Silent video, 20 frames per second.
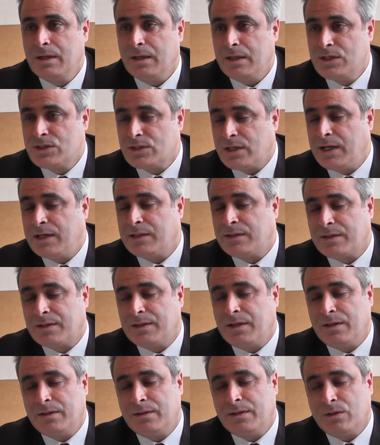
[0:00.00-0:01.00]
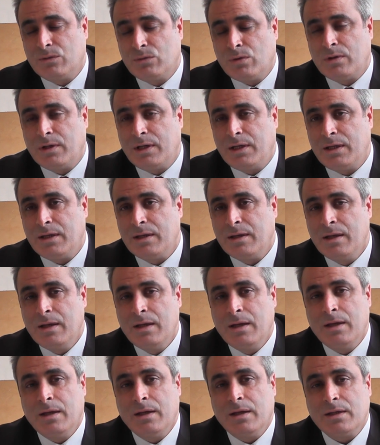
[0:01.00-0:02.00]
icra ettiklerinden dolayı
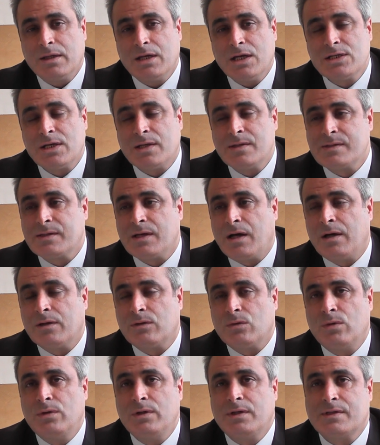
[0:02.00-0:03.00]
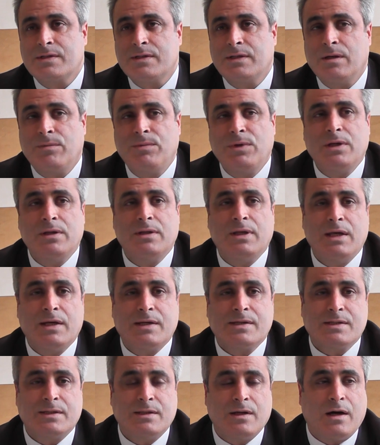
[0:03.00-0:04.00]
gecenin saat 12'sinde, birinde,
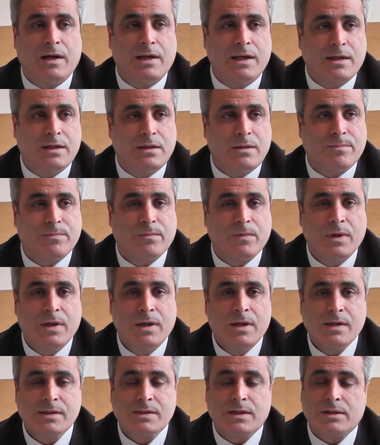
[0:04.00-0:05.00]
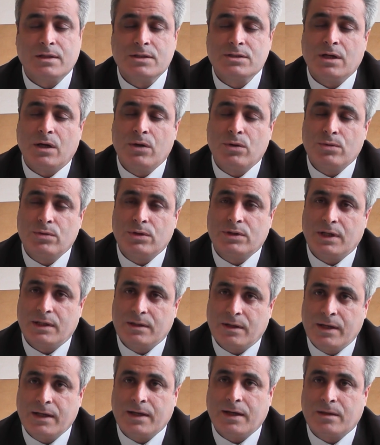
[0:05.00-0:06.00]
ikisinde hale gidip satacağı ürünü
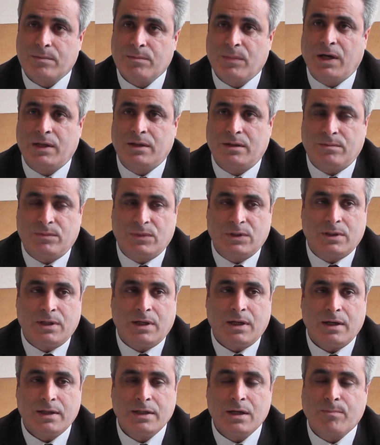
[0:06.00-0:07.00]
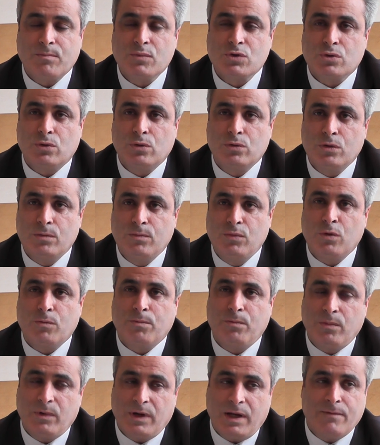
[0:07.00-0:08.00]
tedarik etme anlamında yapmış olduğu
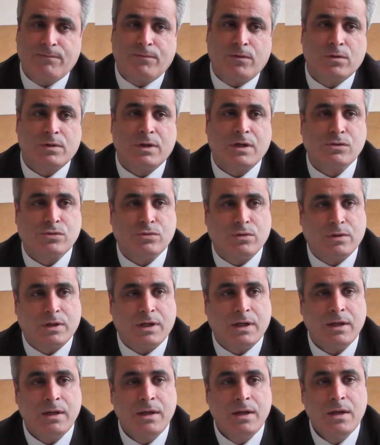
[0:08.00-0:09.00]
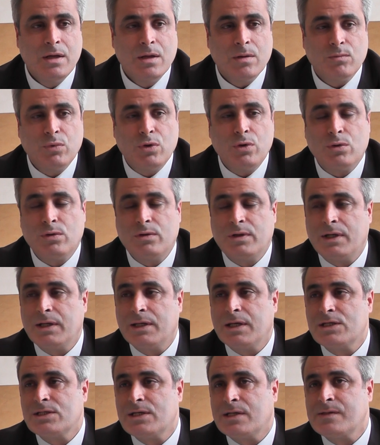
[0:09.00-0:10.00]
büyük bir efordan sonra bu ürünleri
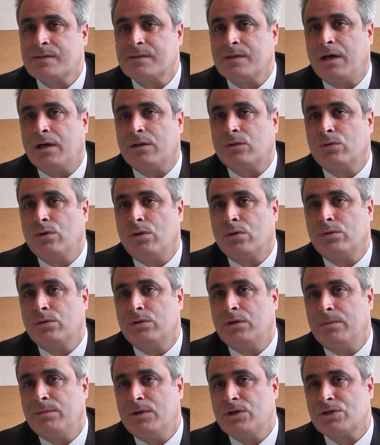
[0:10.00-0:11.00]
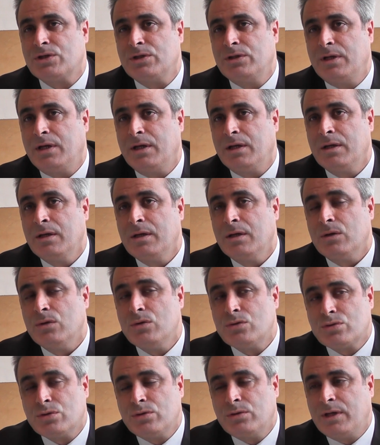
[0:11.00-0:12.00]
gecenin saat 4'ünde, 5'inde,
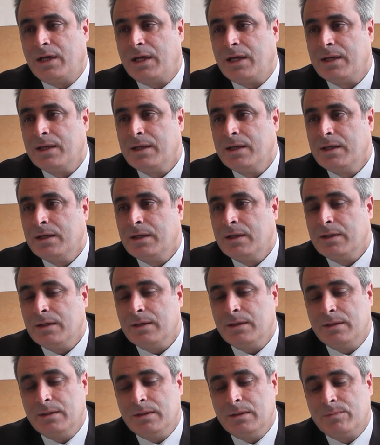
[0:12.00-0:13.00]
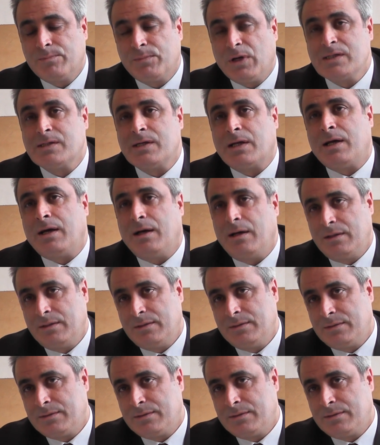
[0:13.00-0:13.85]
3'ünde e, pazara